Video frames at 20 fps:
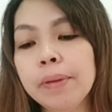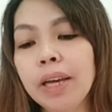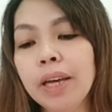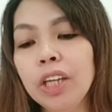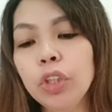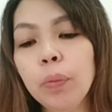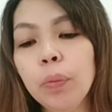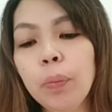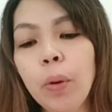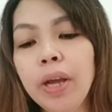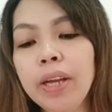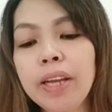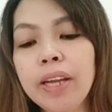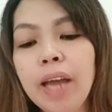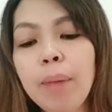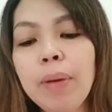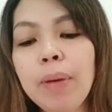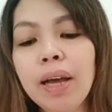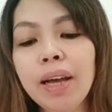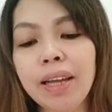ito po ay
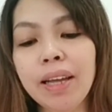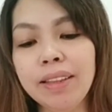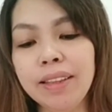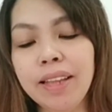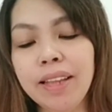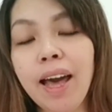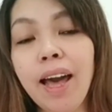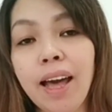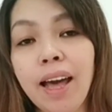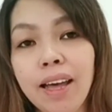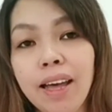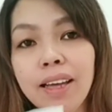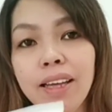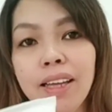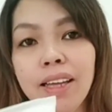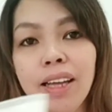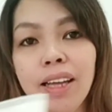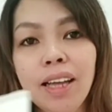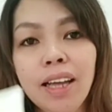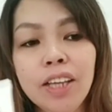napakaganda.
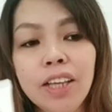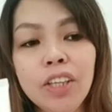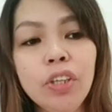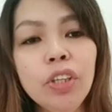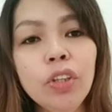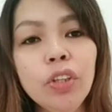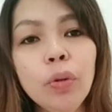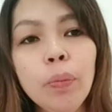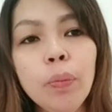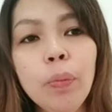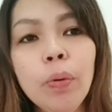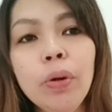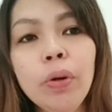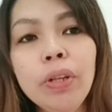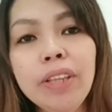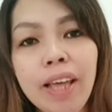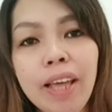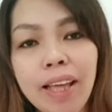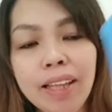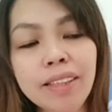Ito po
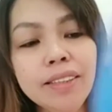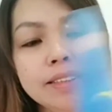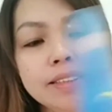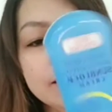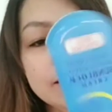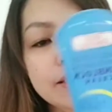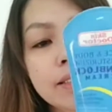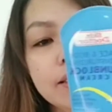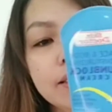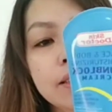din,